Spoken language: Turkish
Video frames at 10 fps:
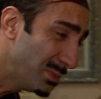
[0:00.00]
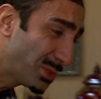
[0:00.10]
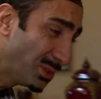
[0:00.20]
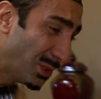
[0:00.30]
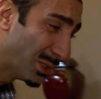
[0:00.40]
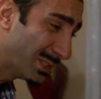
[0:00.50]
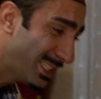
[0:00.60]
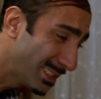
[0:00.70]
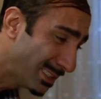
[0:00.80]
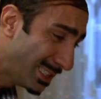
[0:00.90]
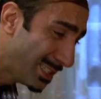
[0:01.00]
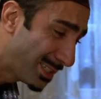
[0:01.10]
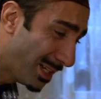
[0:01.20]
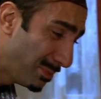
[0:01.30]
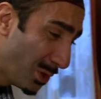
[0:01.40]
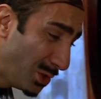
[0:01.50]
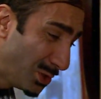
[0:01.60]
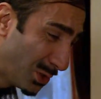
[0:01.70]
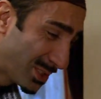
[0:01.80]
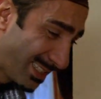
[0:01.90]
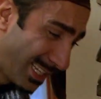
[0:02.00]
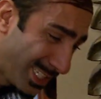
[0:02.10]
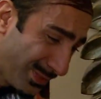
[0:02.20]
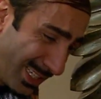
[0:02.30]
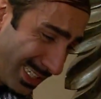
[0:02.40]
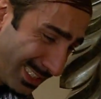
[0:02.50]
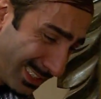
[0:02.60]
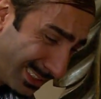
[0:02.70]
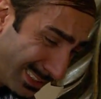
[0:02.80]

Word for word: müsün diyorum kız. İnsan bir ölü de olsa ses verir.